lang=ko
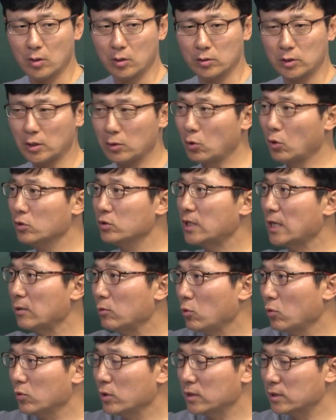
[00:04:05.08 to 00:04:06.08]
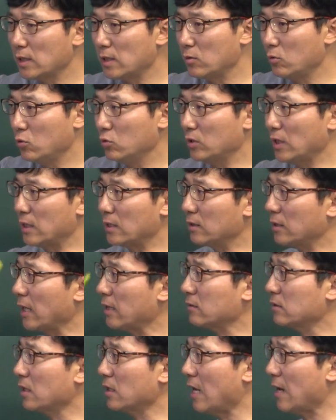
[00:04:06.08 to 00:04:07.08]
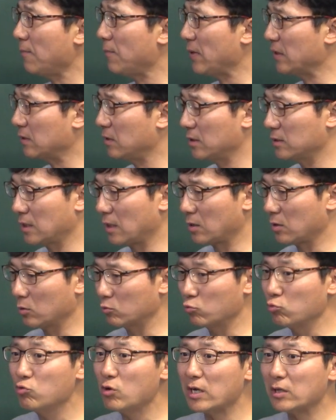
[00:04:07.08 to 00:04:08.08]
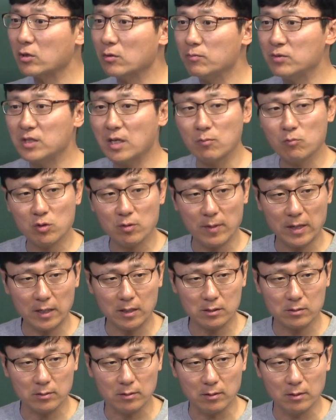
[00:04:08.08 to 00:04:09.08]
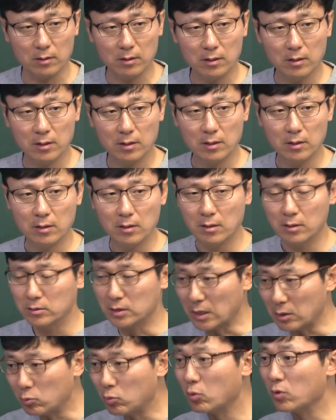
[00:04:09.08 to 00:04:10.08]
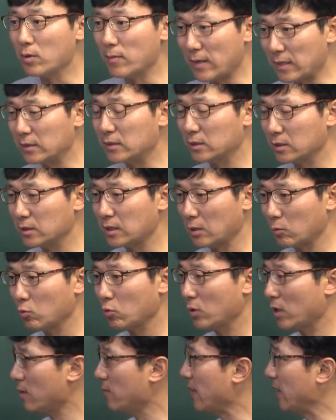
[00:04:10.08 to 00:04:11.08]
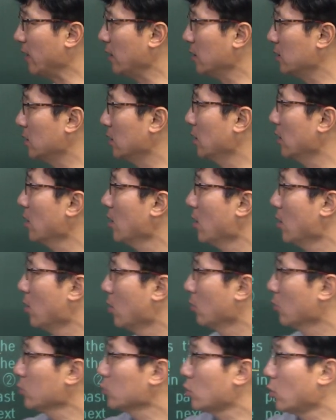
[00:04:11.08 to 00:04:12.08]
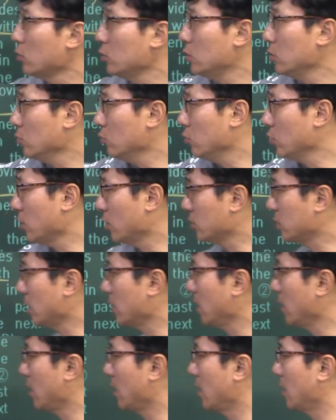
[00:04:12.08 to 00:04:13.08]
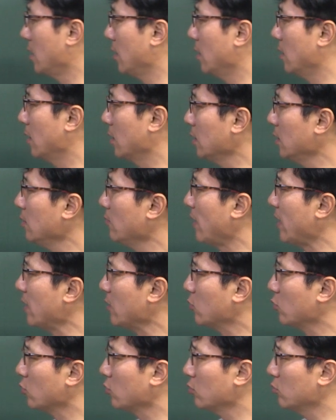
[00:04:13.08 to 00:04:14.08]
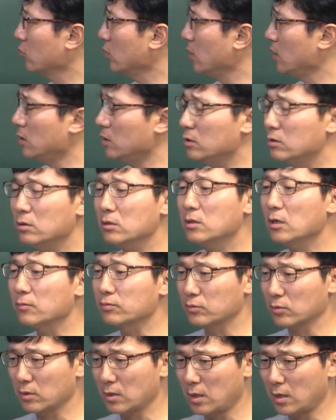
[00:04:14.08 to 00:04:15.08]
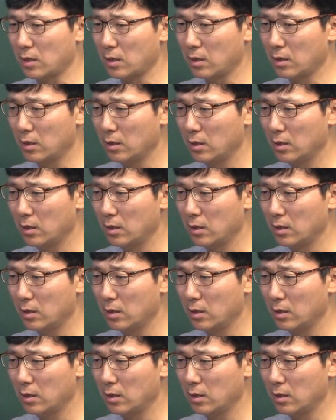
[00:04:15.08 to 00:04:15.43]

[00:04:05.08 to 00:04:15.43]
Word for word: 자, 넌 산동네 살고 나는 깨끗한 아파트에 살아. 누가 더 미생물이 많겠어? 산동이 많, 산동네가 많겠지. 뭐 선진국 여자니까 이 마이크로군이 있을까 없을까?